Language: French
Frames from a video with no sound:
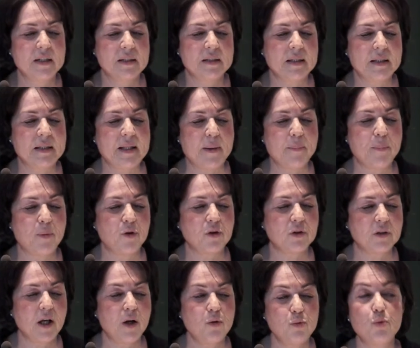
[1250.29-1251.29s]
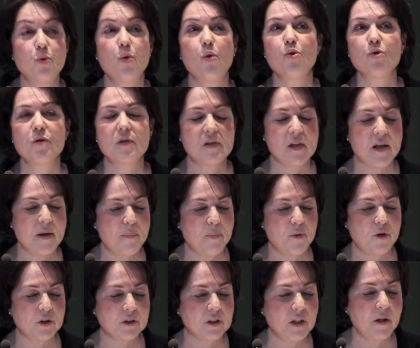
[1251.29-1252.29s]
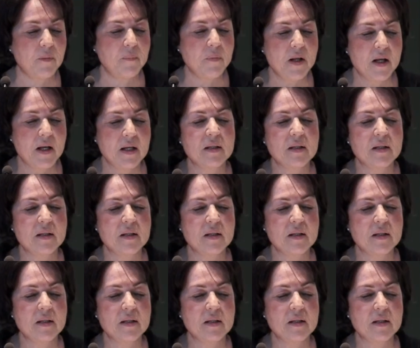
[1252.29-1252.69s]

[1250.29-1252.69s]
ce qui est important ou aussi important,